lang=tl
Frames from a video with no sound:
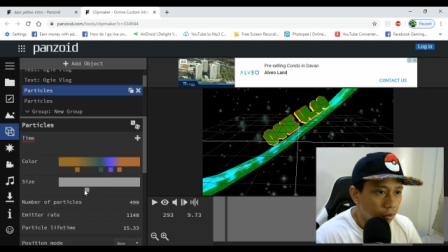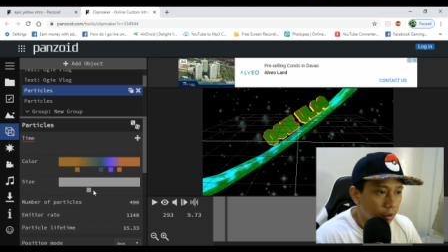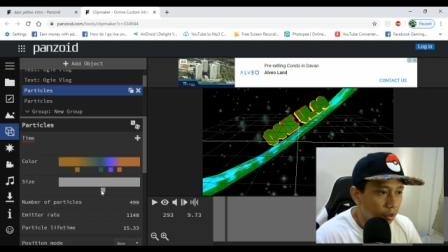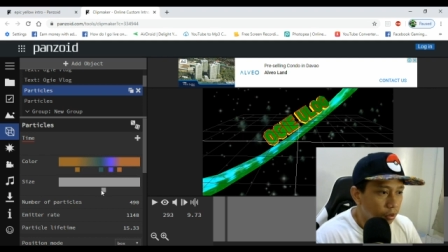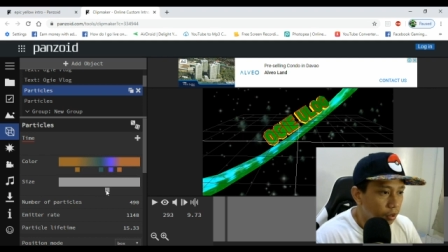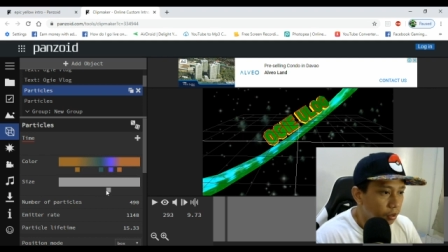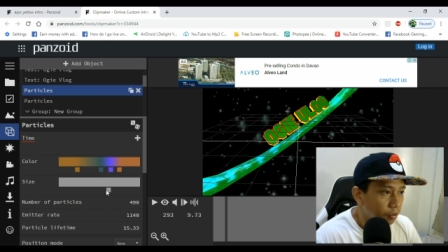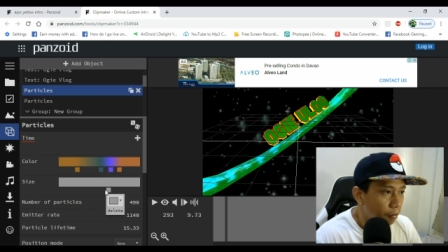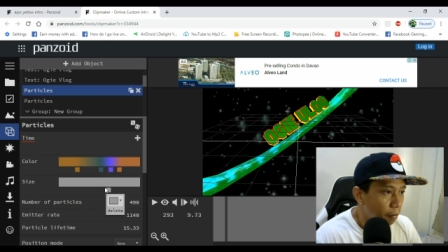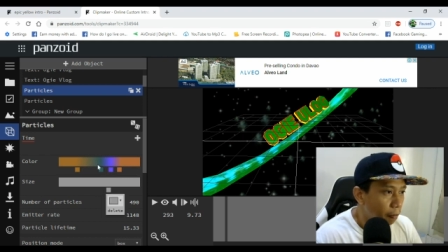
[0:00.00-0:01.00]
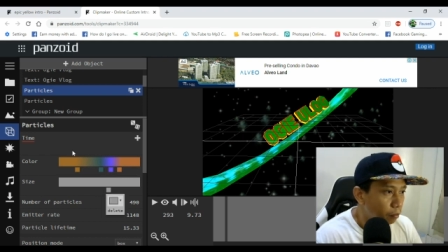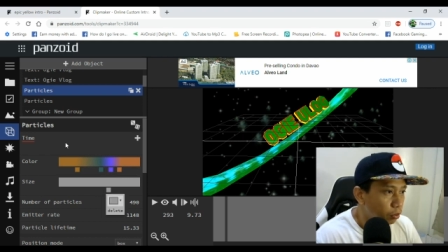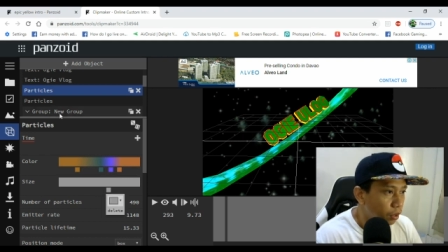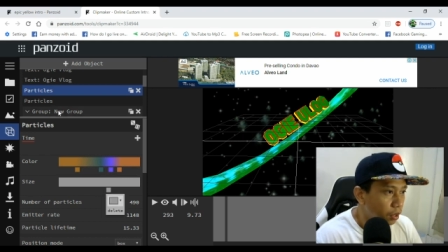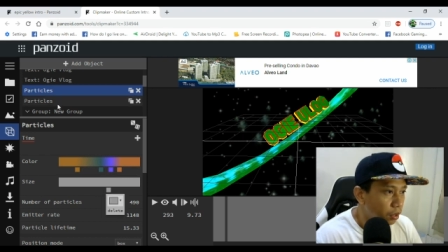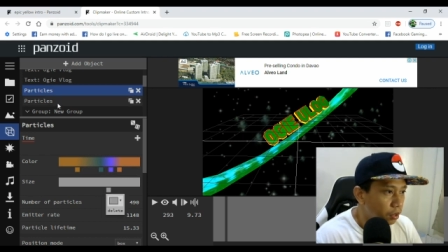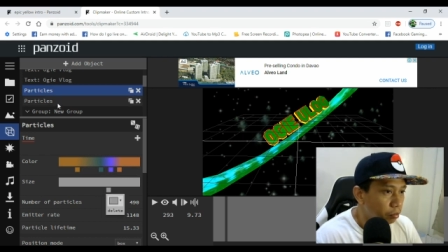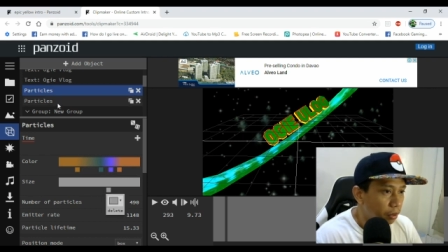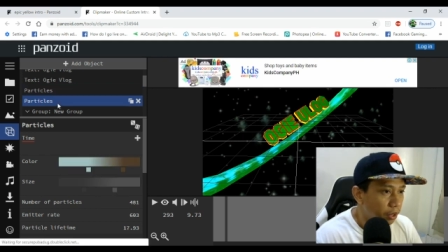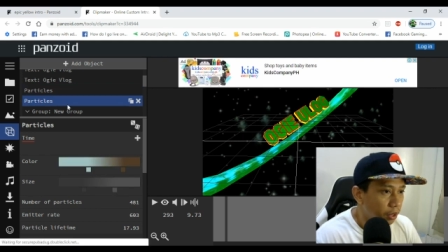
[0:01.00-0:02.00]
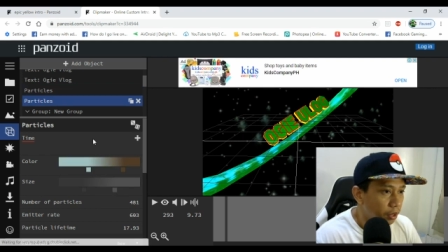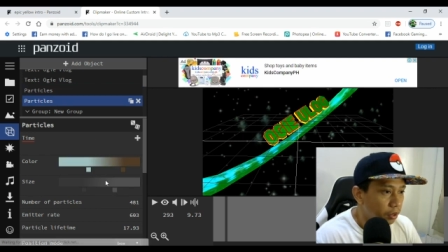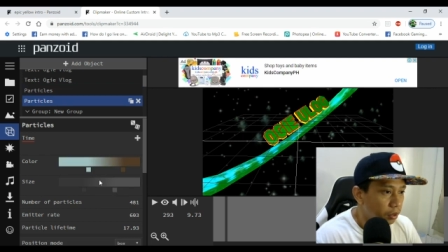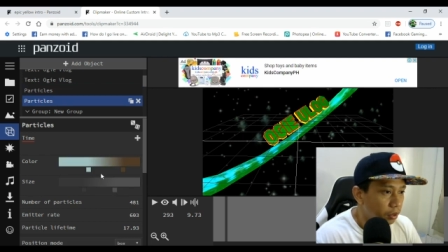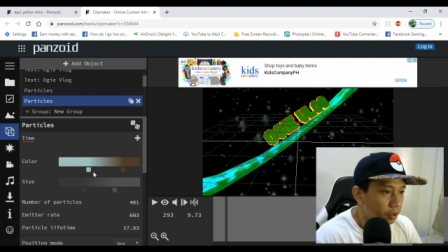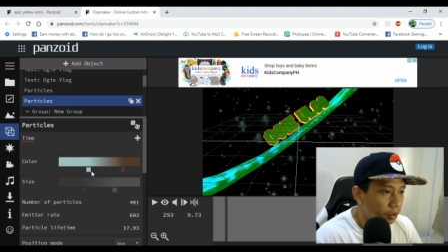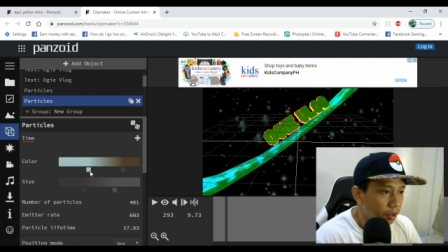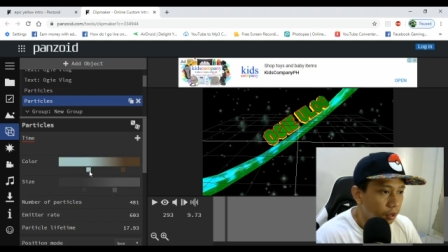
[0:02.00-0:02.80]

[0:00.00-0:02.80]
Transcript: magbabago yan punta kasi isang particles